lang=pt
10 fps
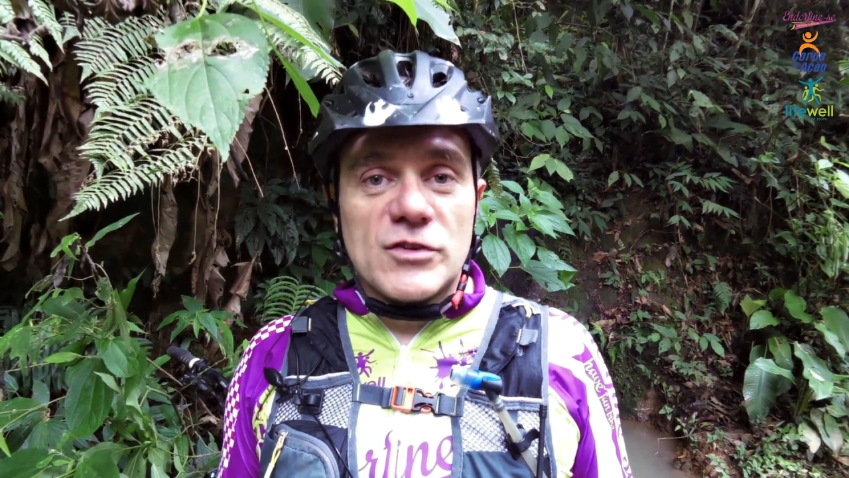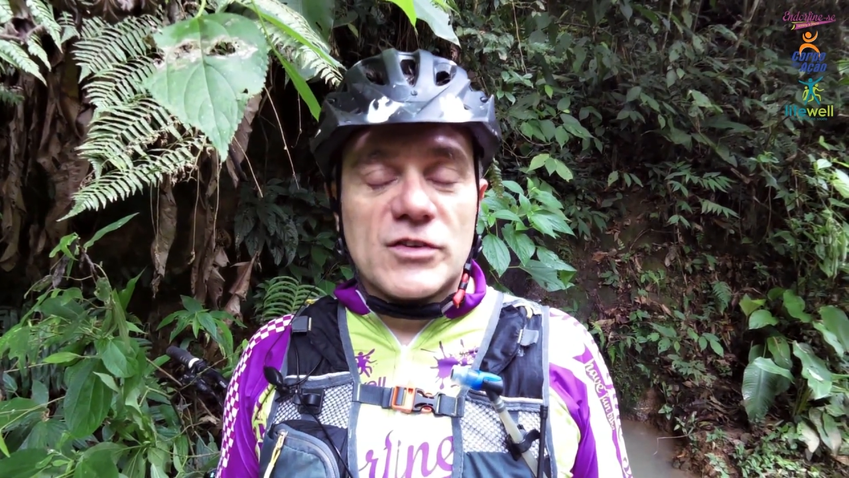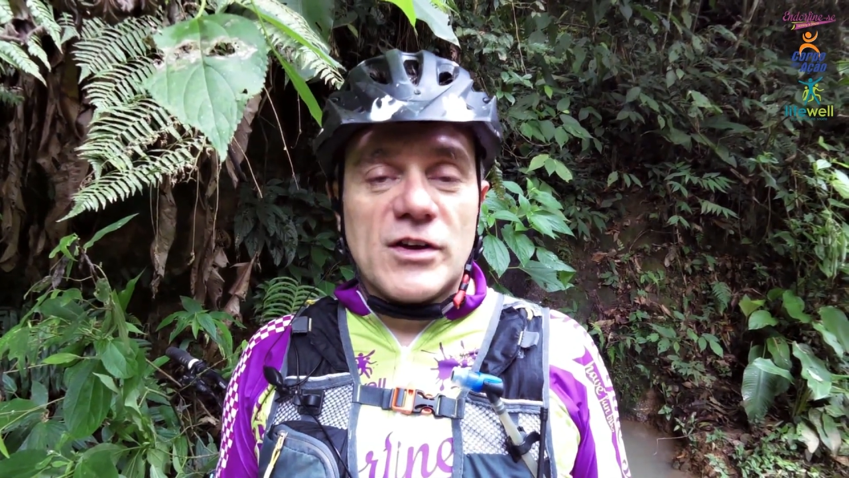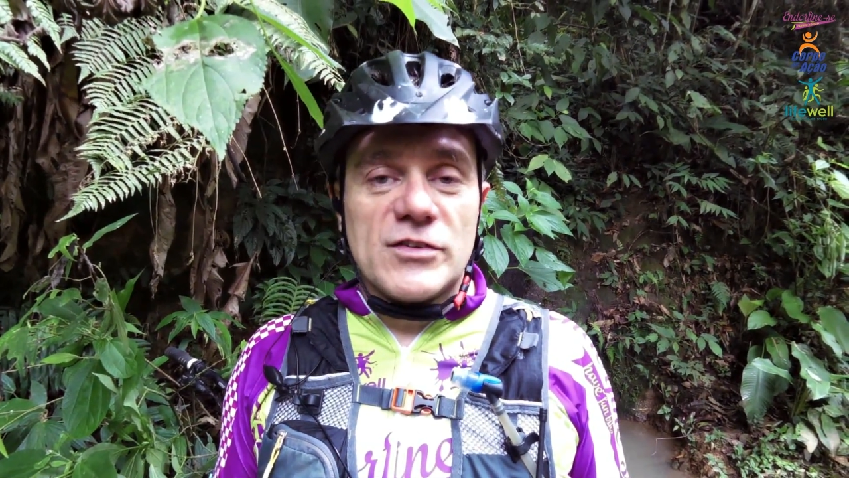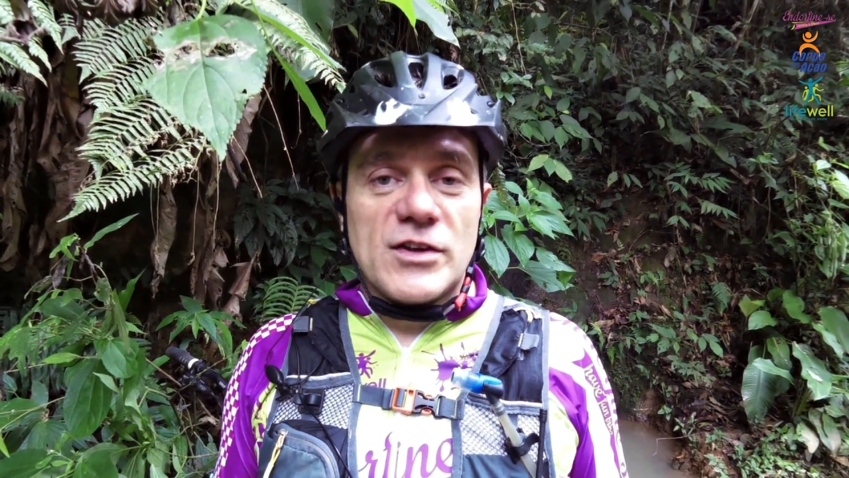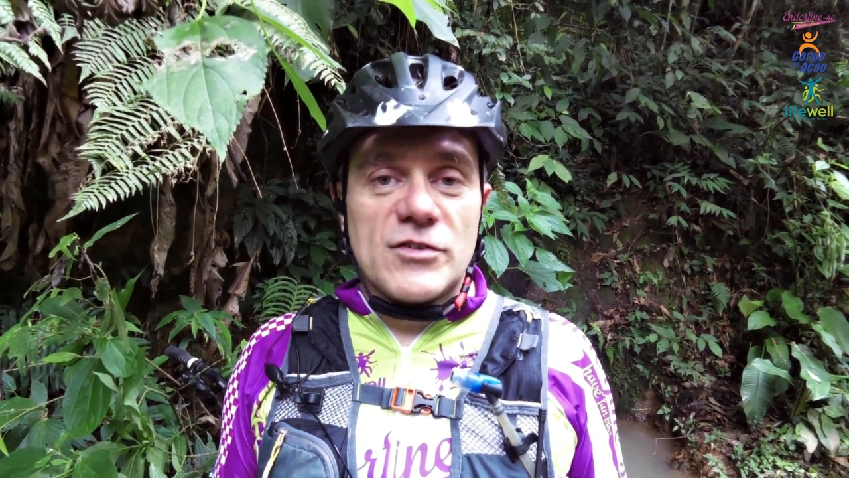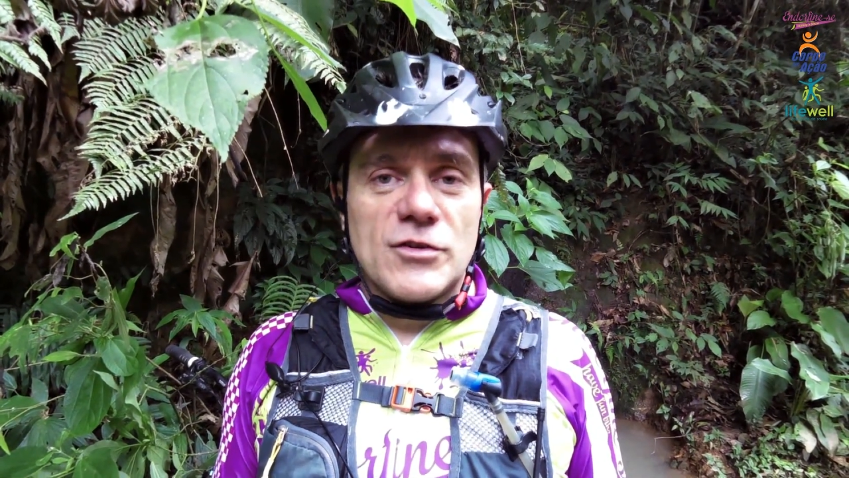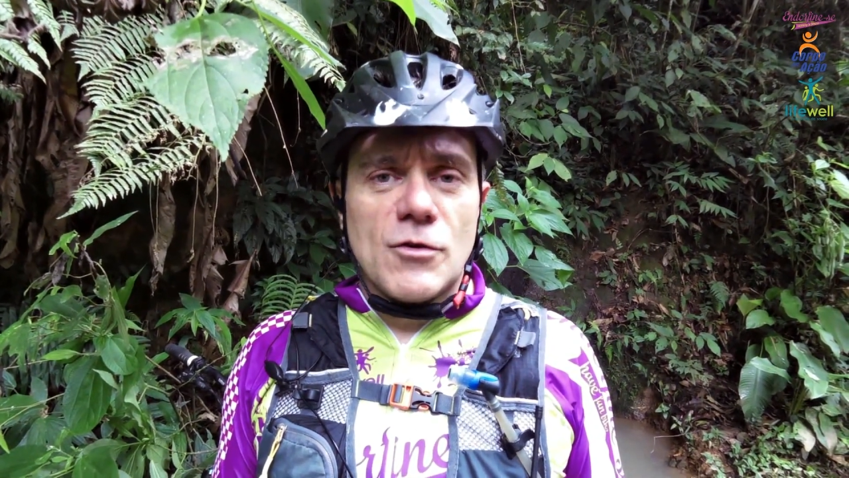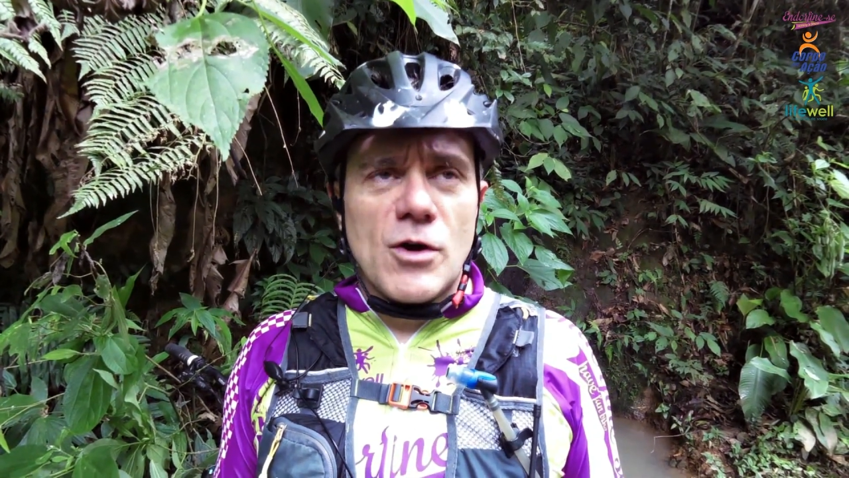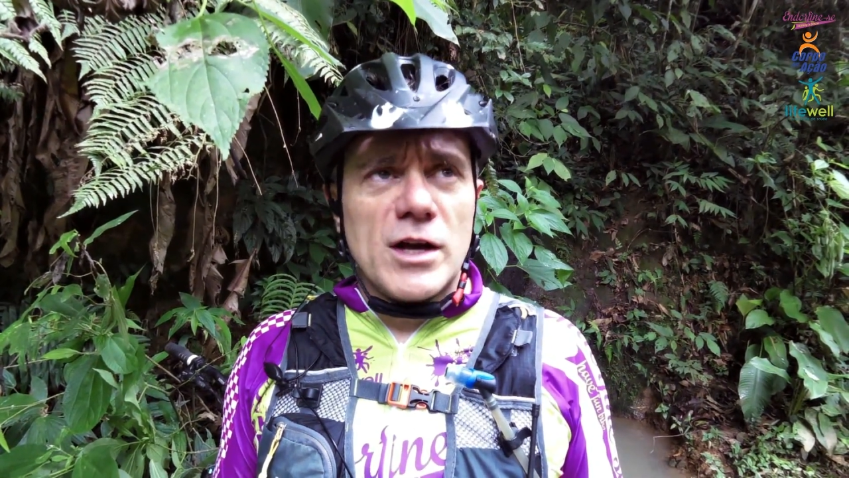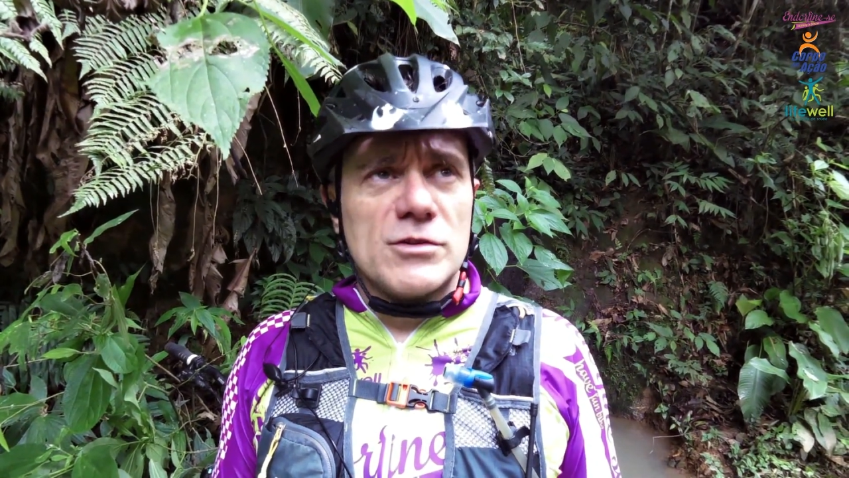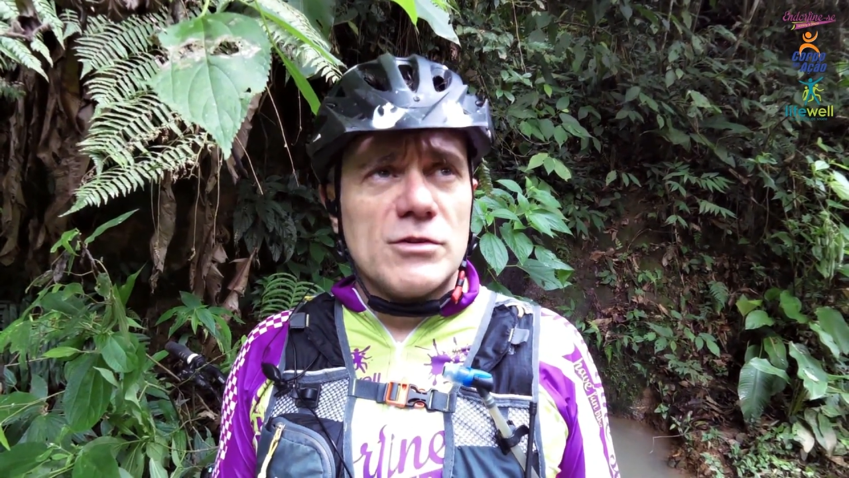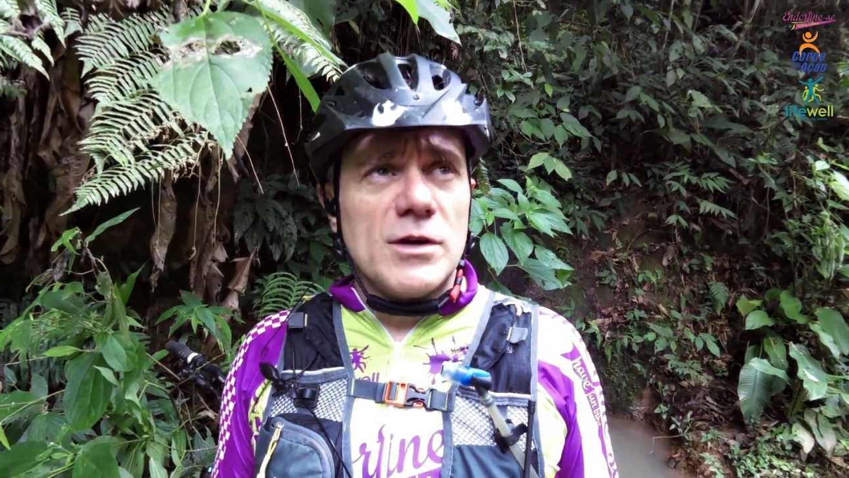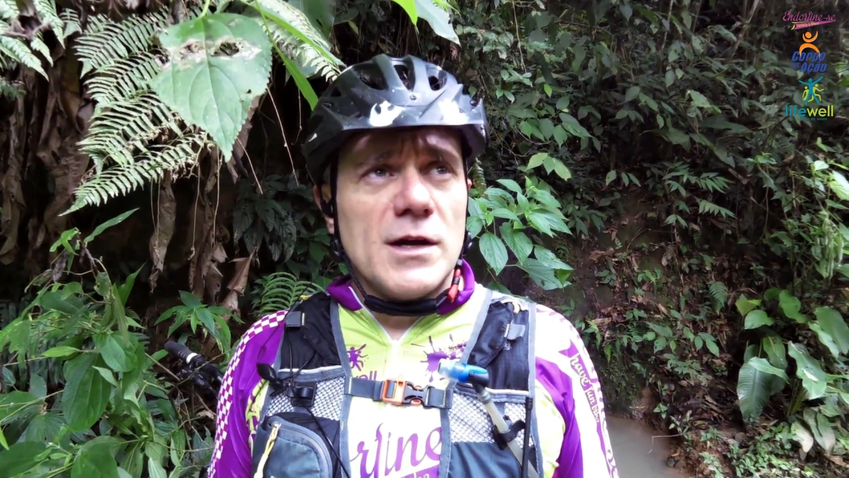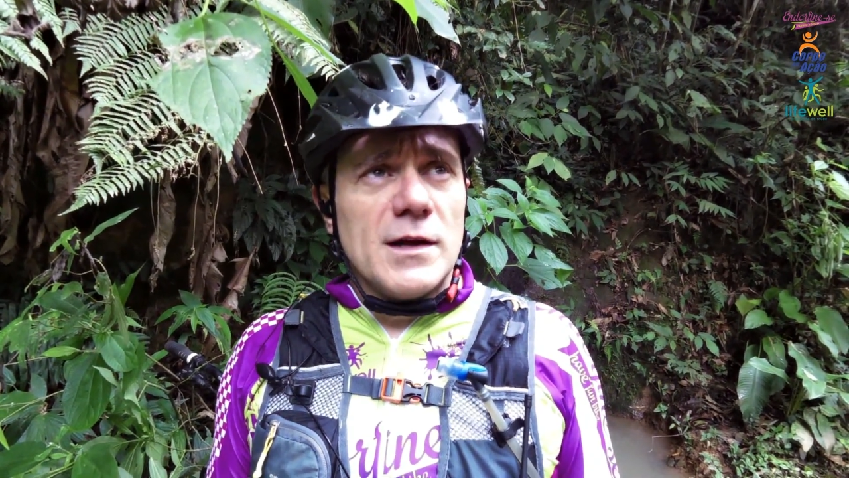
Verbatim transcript: distância de 8